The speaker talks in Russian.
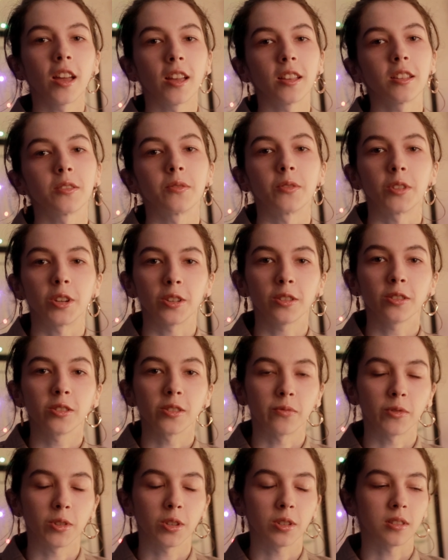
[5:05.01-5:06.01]
Этот вариант
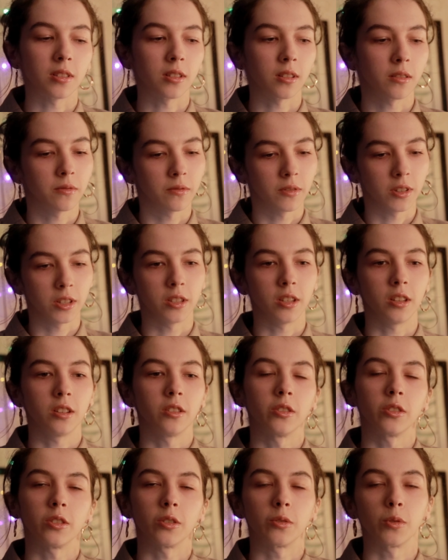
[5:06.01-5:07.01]
я вынесла в
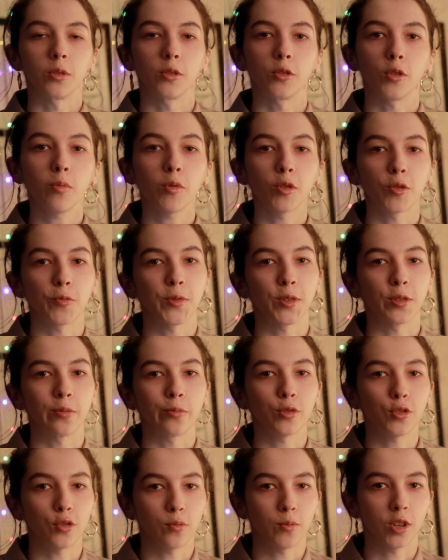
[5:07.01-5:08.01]
отдельный такой топик,
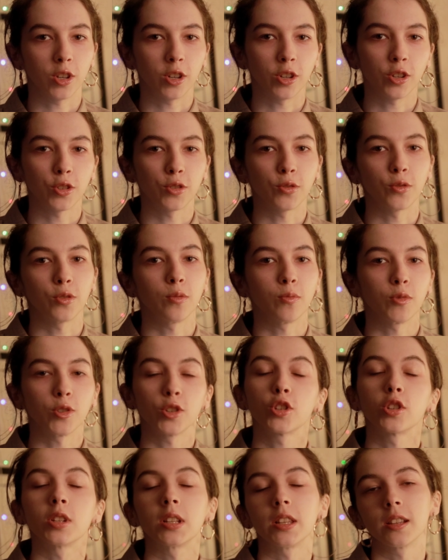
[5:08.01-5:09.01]
потому что мне кажется, он
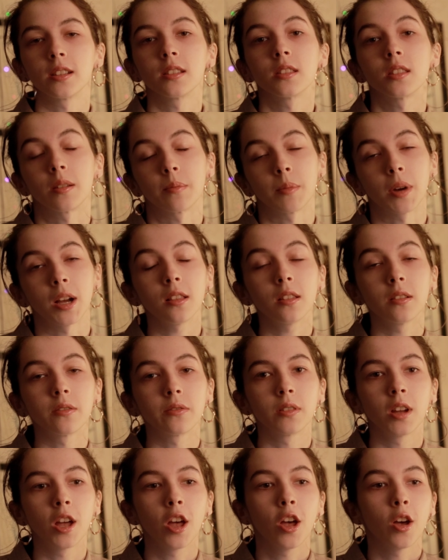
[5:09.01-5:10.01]
немножко для экстремалов,
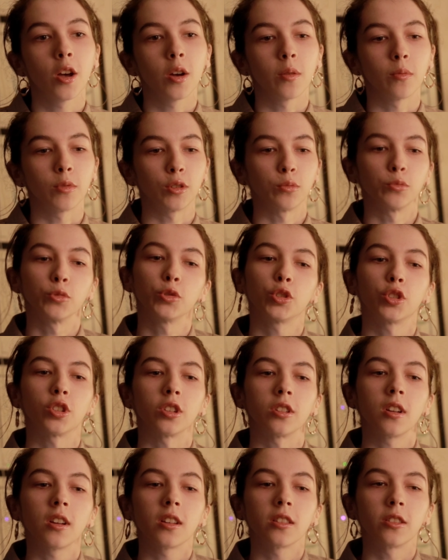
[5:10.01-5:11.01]
потому
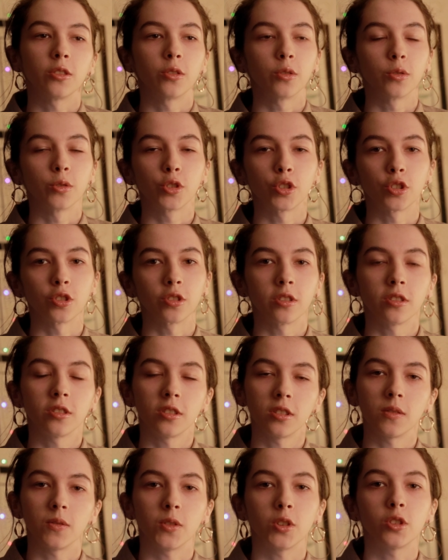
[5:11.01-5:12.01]
что ты должен
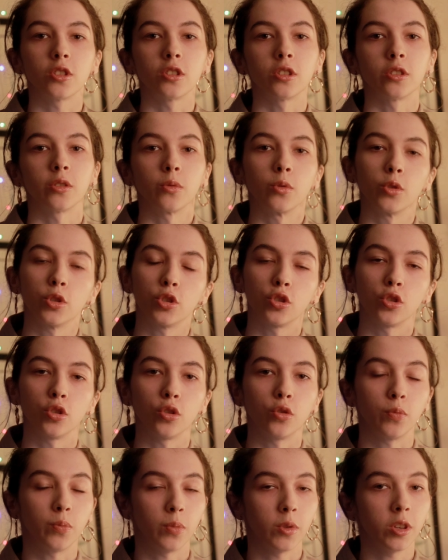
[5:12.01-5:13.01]
действительно очень
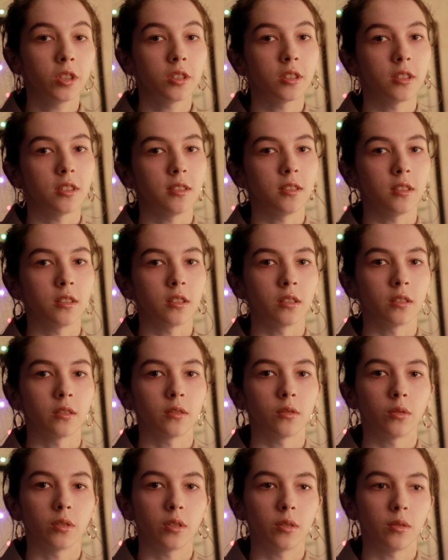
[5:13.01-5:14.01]
любить и
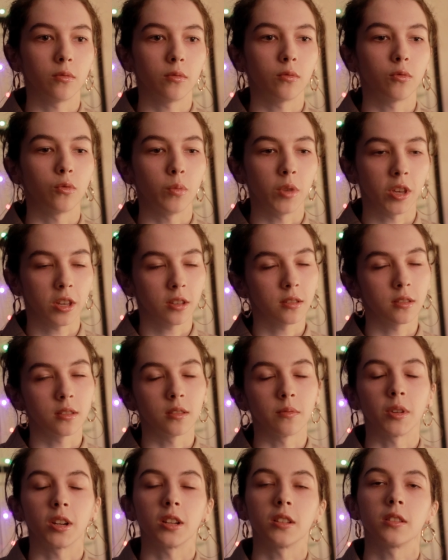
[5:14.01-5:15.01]
уметь
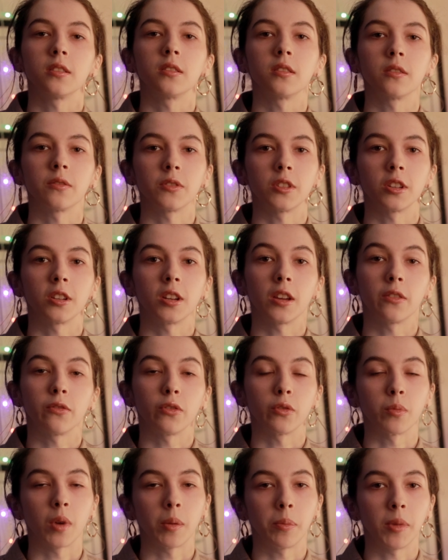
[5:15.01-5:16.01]
снимать
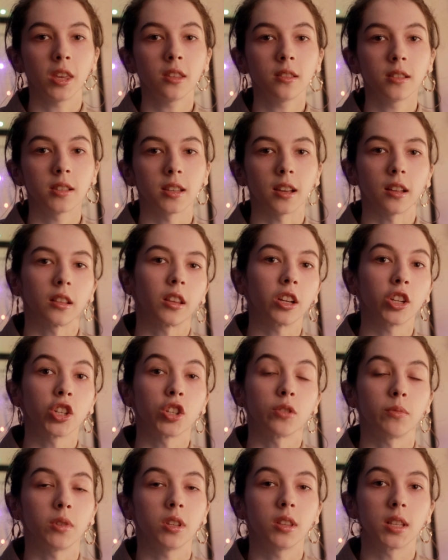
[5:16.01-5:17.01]
фотографии в моменте, а
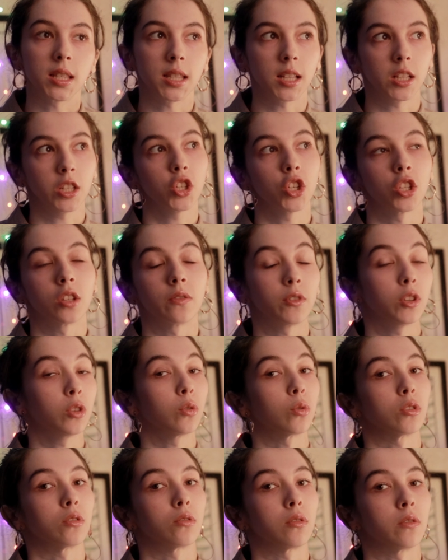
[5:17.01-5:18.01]
также быть достаточно
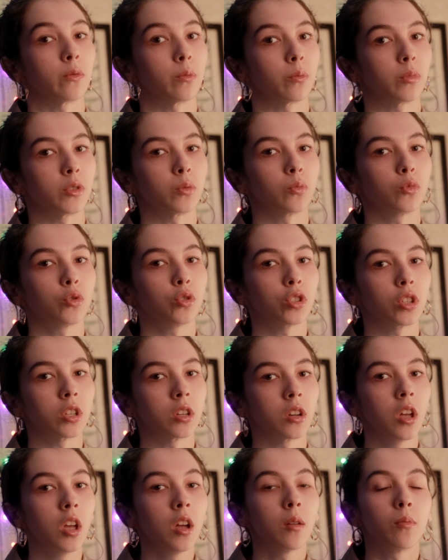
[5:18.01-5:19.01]
выносливым, потому
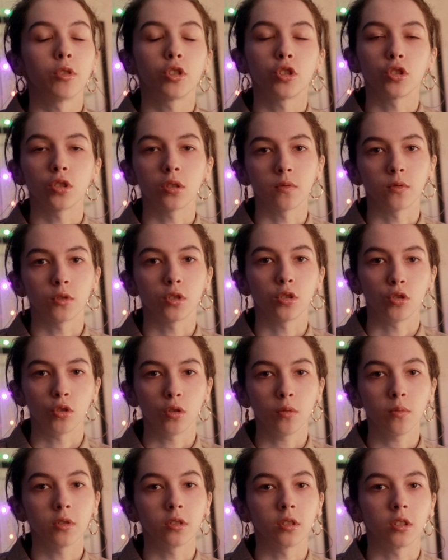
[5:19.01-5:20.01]
что большинство
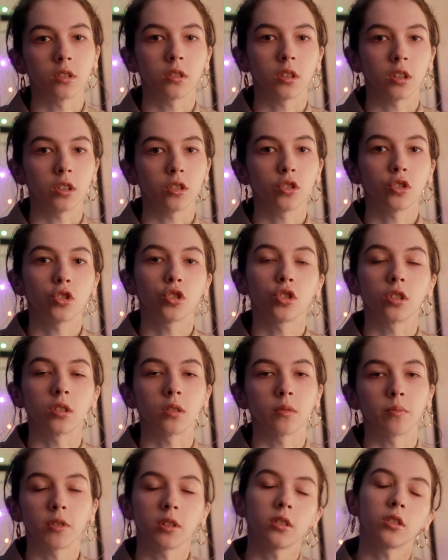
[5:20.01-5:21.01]
съемок
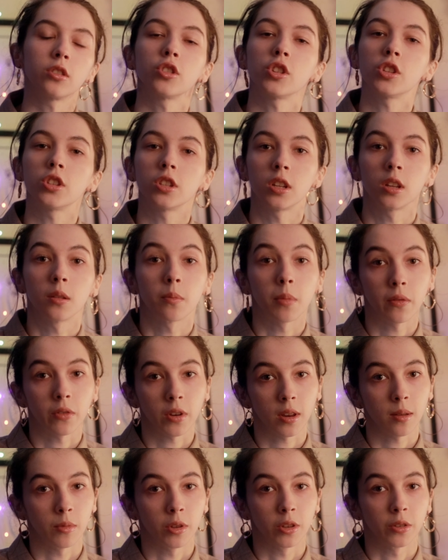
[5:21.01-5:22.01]
достаточно продолжительные по
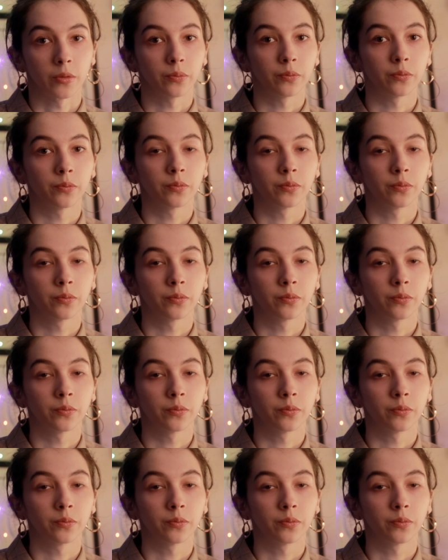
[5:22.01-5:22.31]
времени